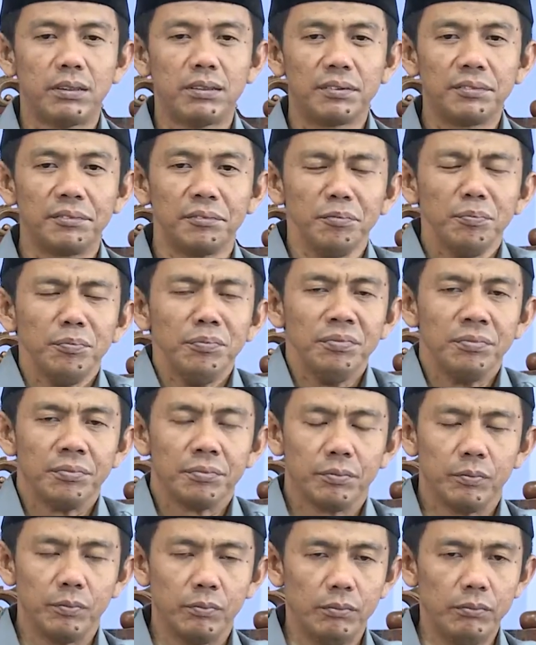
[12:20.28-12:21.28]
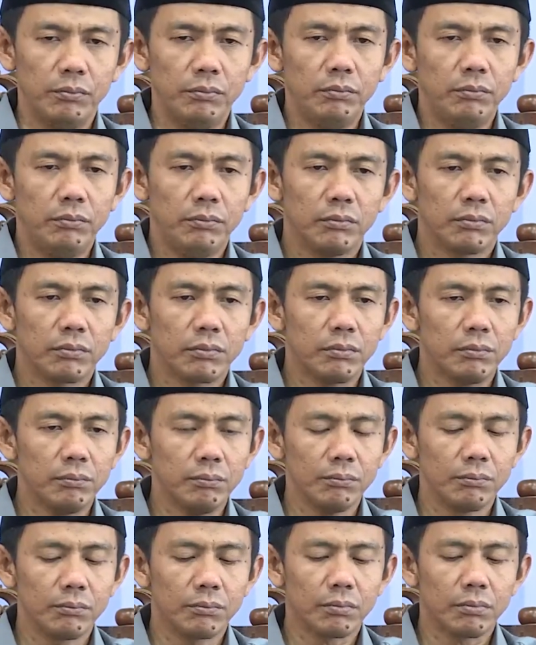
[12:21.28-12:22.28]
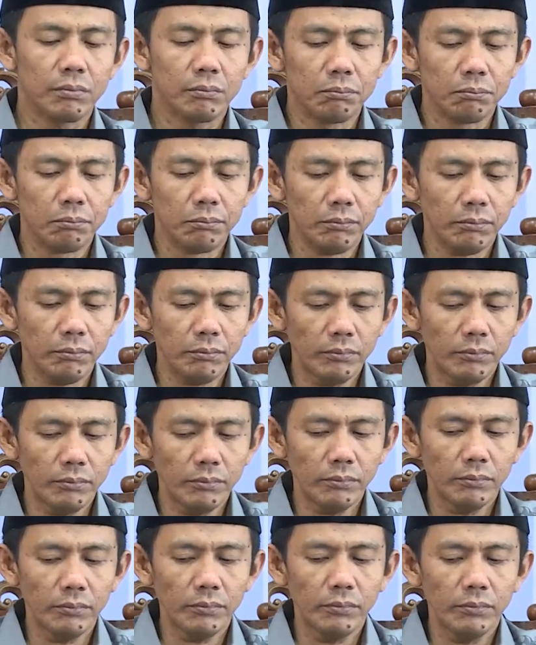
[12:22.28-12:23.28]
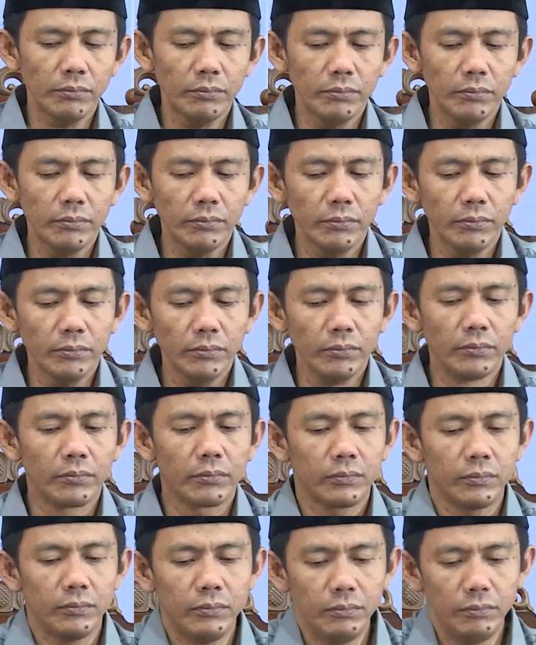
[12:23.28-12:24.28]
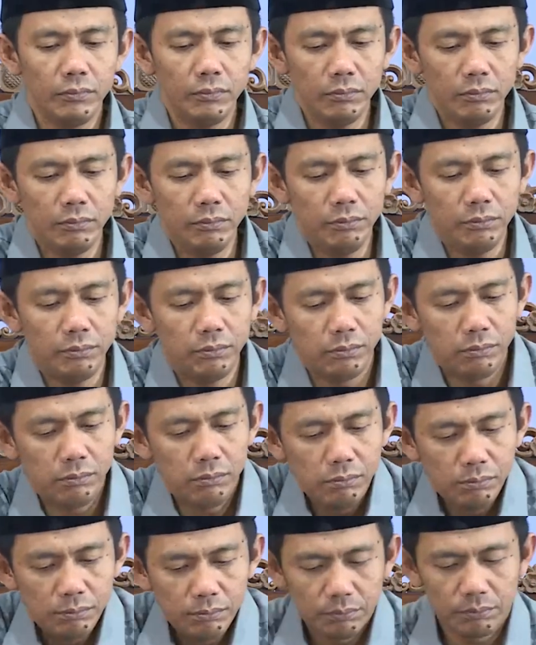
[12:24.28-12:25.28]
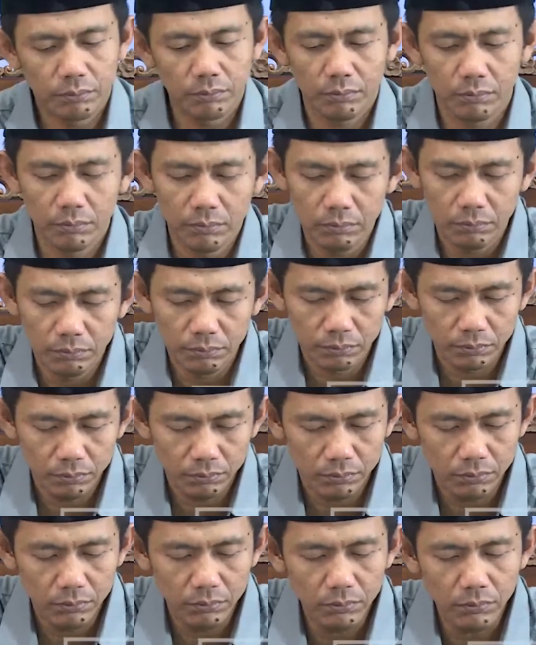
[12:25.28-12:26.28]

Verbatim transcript: Surat Al-Maidah surat kelima ayat ya 104. وإذا قيل لهم تعالوا